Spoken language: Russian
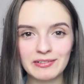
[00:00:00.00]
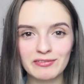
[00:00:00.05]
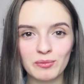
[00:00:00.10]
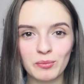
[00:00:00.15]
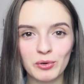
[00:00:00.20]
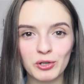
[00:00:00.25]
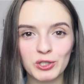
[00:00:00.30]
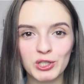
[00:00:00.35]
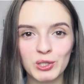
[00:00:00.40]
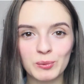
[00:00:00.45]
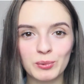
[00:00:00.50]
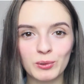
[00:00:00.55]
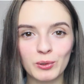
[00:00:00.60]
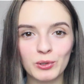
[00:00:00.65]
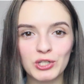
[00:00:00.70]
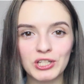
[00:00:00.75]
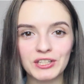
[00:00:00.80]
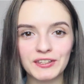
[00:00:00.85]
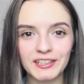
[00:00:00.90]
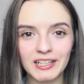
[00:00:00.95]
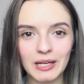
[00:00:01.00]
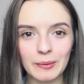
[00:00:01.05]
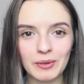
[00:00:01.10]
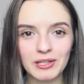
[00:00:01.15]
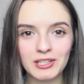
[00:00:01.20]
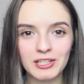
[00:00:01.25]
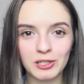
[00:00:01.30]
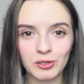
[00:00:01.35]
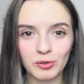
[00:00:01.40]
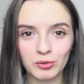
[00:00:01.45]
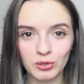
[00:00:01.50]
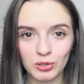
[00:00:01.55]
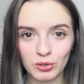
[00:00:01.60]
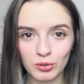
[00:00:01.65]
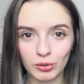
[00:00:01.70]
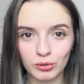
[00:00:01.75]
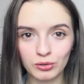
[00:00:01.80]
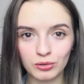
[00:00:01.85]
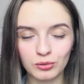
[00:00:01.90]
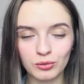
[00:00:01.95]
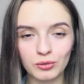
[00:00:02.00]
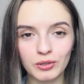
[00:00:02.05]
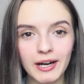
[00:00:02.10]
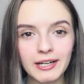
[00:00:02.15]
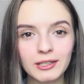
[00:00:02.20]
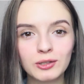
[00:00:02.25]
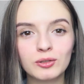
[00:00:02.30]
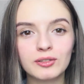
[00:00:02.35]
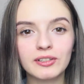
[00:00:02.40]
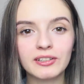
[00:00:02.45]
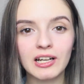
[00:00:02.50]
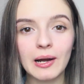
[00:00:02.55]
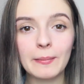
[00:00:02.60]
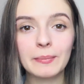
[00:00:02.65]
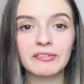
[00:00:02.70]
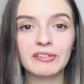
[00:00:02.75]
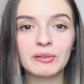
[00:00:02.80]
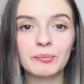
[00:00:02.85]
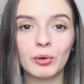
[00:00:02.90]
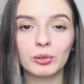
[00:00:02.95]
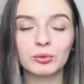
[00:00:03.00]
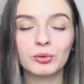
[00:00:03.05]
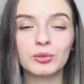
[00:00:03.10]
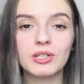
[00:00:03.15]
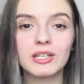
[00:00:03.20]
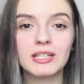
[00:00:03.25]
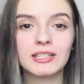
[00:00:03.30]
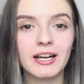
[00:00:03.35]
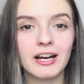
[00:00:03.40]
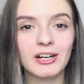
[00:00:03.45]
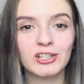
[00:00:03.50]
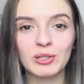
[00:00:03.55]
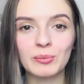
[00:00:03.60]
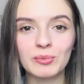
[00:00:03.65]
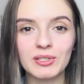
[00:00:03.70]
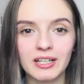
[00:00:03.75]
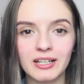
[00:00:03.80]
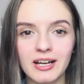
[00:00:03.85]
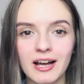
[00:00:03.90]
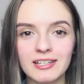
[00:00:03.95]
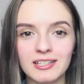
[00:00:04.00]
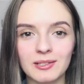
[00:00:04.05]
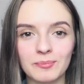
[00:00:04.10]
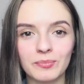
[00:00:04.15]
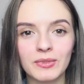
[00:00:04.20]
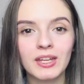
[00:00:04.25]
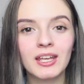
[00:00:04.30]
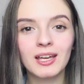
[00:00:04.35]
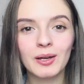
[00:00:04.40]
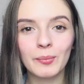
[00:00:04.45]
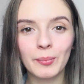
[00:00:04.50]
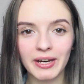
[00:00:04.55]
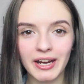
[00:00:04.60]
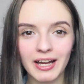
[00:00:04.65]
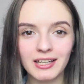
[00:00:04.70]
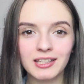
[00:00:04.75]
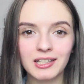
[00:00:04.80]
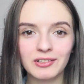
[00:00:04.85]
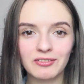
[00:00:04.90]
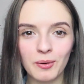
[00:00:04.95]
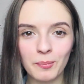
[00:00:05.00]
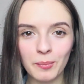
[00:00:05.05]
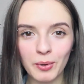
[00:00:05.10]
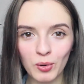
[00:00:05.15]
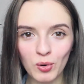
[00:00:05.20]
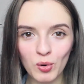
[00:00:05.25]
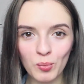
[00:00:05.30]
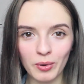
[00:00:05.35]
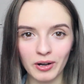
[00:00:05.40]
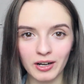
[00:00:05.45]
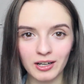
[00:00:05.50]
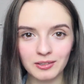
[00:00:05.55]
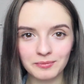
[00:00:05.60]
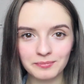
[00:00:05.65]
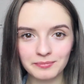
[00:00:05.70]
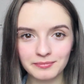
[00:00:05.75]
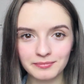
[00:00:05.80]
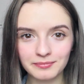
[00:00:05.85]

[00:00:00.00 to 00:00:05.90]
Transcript: вы можете получить накопительную дисконтную карту и накапливать бонусы с каждым заказом. Приятных вам покупок!